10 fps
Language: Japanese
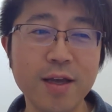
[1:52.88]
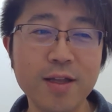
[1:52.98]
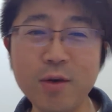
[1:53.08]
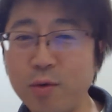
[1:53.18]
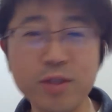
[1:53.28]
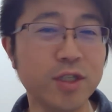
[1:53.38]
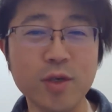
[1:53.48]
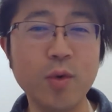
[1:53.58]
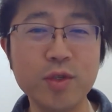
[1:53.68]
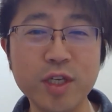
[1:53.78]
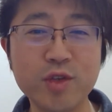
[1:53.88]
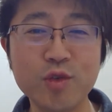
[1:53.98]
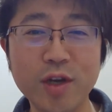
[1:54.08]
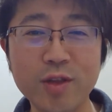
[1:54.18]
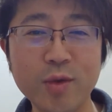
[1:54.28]
で、このスイッチを押した
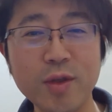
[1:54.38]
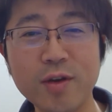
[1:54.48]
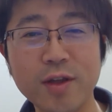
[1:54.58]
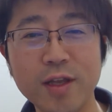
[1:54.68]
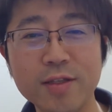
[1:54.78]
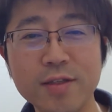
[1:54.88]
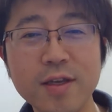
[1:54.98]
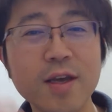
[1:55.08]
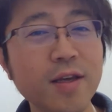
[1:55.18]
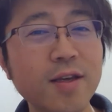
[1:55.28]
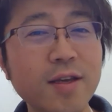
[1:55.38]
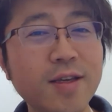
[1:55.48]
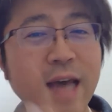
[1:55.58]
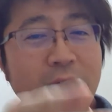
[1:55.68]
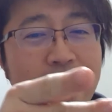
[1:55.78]
瞬間どうなるかです。
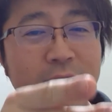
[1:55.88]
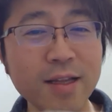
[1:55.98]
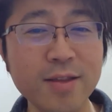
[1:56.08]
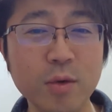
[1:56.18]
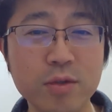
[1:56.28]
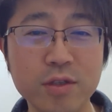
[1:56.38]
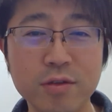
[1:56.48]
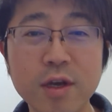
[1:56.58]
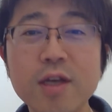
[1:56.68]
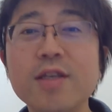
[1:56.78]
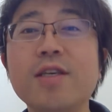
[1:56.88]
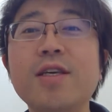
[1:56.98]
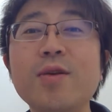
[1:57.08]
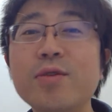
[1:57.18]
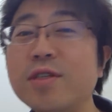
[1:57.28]
ガーンって落ちる。
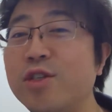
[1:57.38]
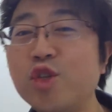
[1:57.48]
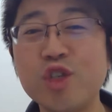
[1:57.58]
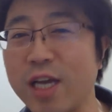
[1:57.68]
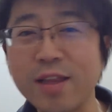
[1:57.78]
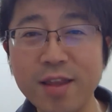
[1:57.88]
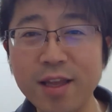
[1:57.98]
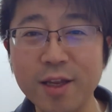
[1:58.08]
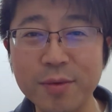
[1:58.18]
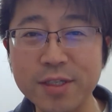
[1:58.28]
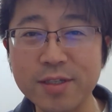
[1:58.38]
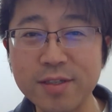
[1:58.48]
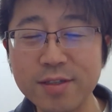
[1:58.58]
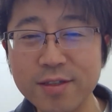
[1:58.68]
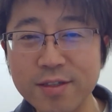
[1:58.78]
ギロチンシャッターになりま
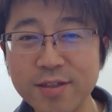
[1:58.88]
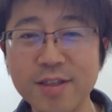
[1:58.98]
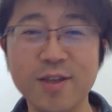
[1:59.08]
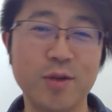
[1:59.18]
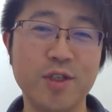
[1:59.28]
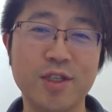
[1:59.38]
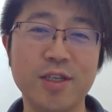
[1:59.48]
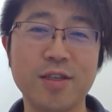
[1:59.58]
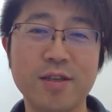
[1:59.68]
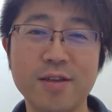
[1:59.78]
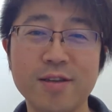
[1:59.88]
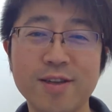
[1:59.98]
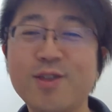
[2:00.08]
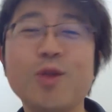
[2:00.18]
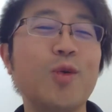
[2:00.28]
す。ギロチンシャッ
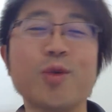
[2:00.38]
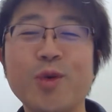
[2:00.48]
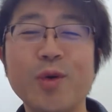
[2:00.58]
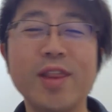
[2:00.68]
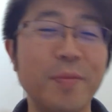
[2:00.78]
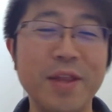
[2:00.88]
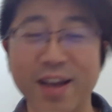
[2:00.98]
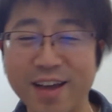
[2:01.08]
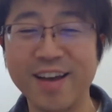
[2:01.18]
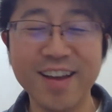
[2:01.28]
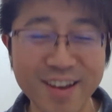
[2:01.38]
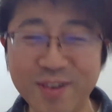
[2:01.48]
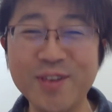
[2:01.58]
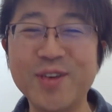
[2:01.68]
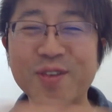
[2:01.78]
ター。ちょっとこの表現ダメだな。
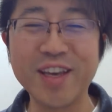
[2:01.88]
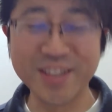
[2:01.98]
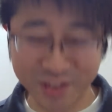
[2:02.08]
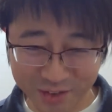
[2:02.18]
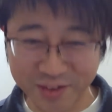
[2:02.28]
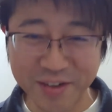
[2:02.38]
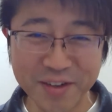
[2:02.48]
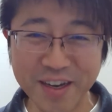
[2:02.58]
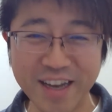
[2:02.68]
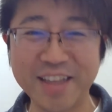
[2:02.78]
この表現ちょっと、あれ